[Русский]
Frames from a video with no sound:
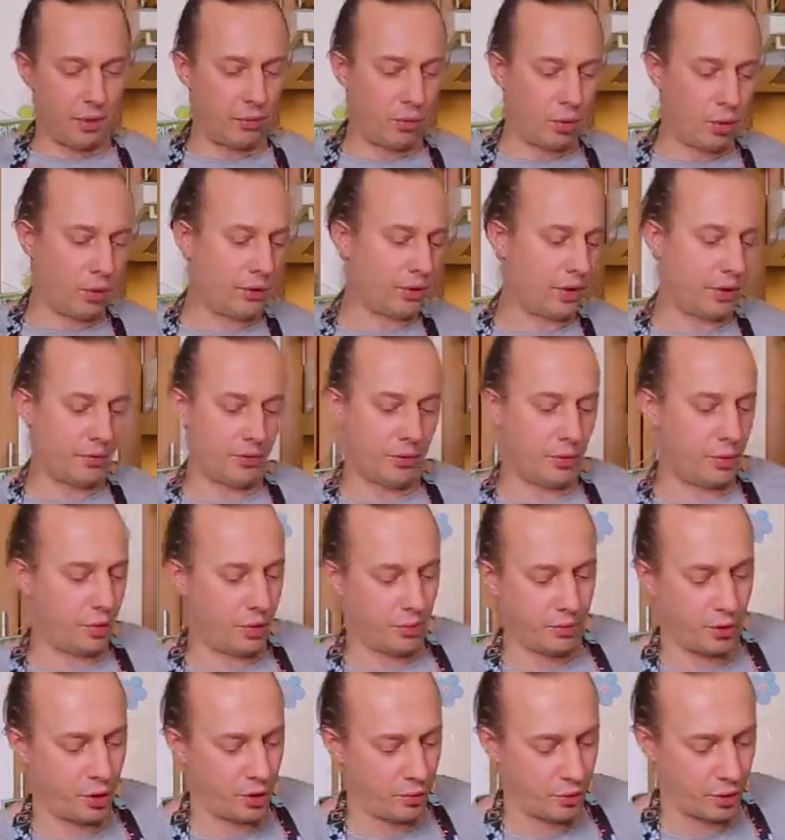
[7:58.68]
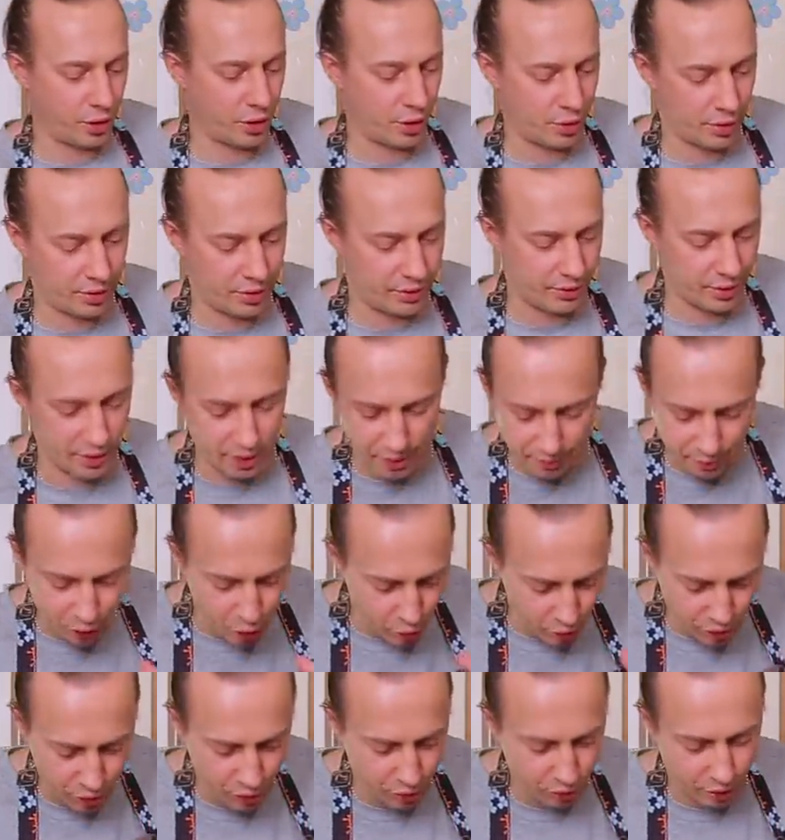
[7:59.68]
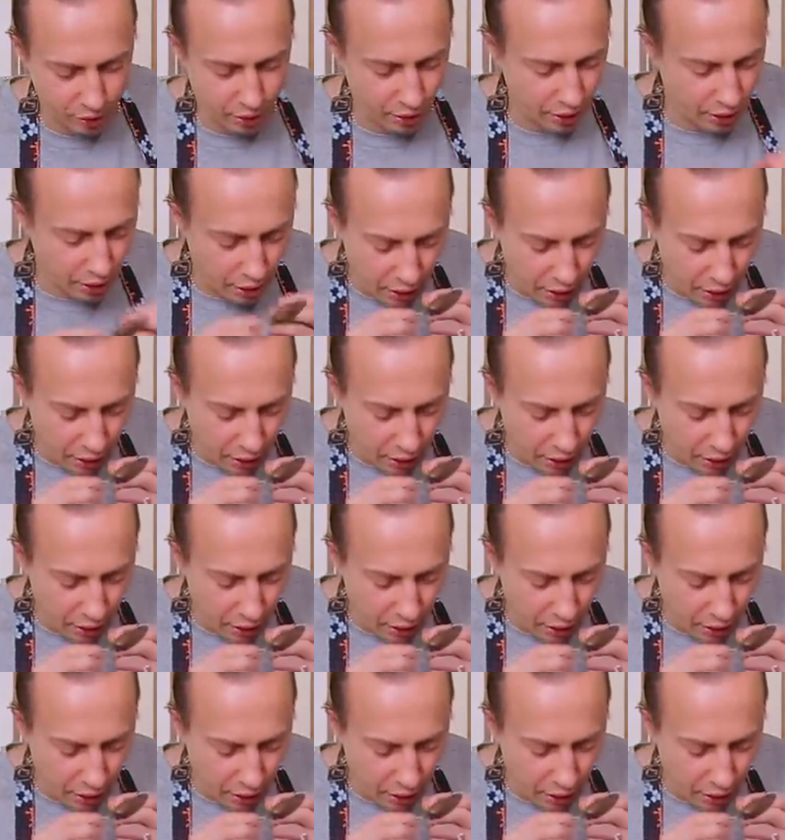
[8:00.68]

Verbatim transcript: бобов, там, в общем, чего-то соевых, там еще чего-то.